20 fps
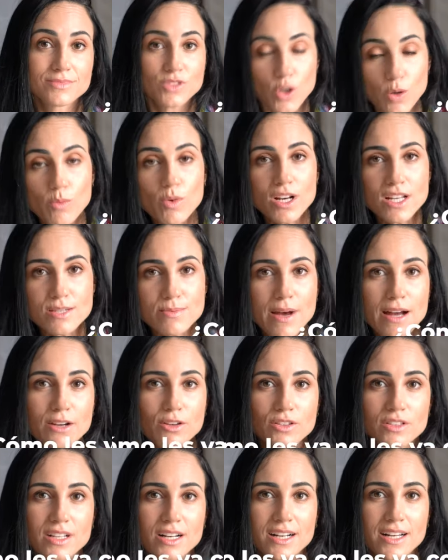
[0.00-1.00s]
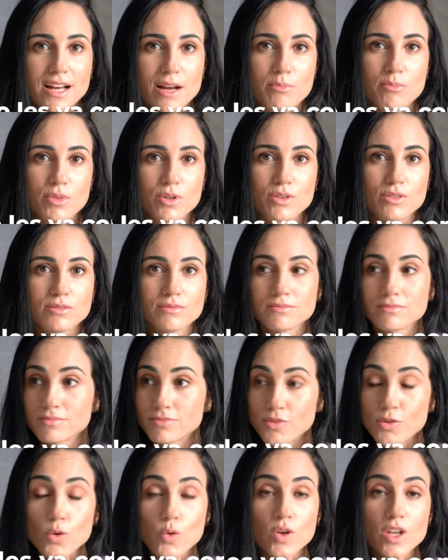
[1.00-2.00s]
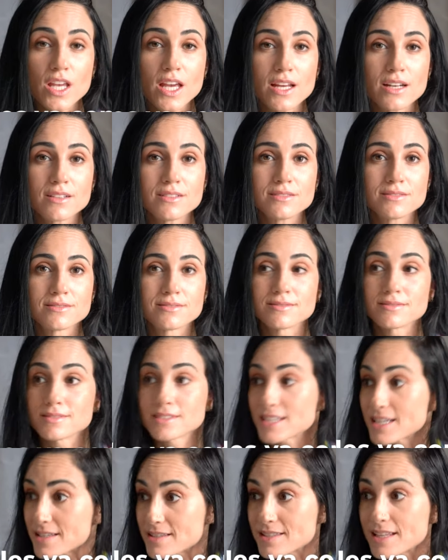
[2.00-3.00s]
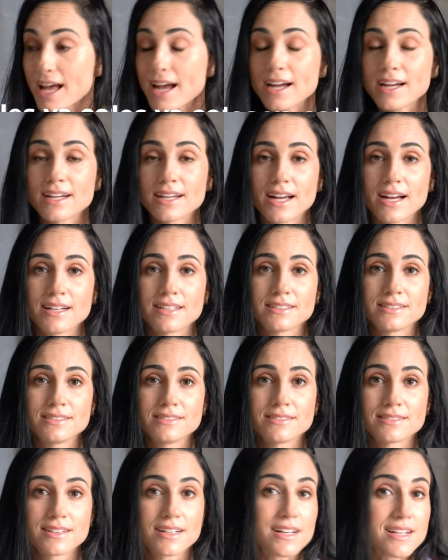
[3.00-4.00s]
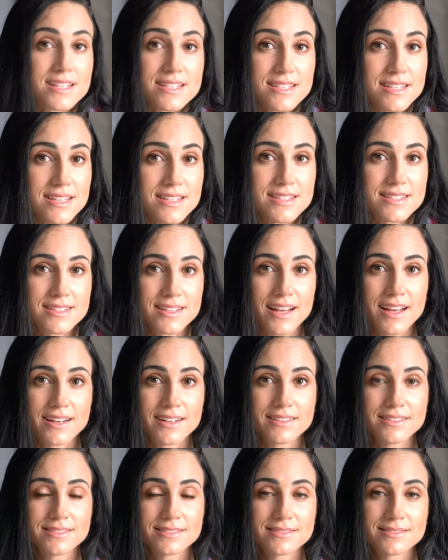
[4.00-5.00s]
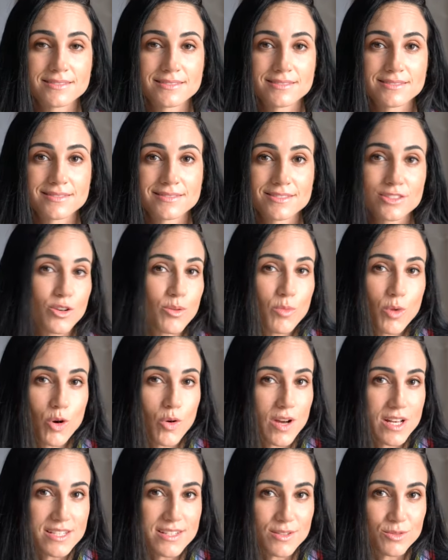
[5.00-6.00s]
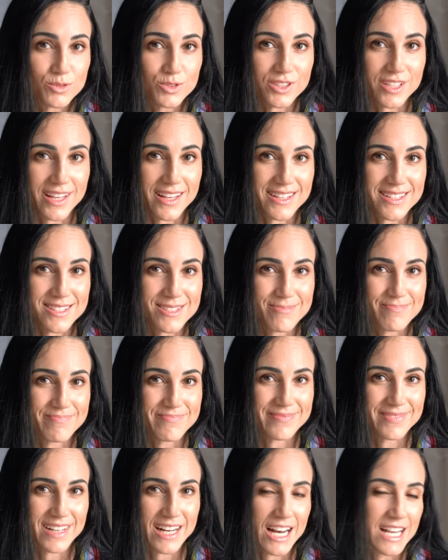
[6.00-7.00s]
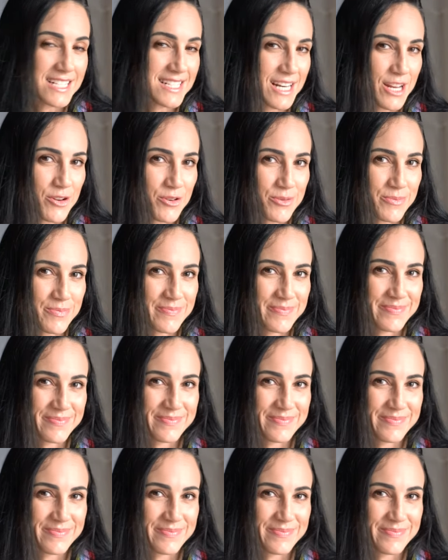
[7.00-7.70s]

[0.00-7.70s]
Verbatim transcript: ¿cómo les va con el cambio? ¿Fluyen? ¿Se estancan? ¿Resisten? ¿Cómo lo hacen ustedes? Las leo.